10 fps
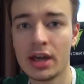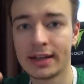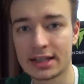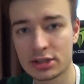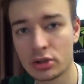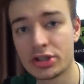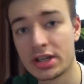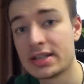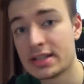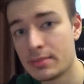консоль
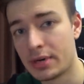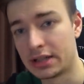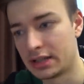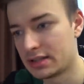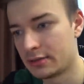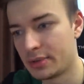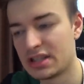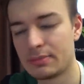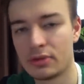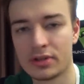через геймпад. Если, в принципе,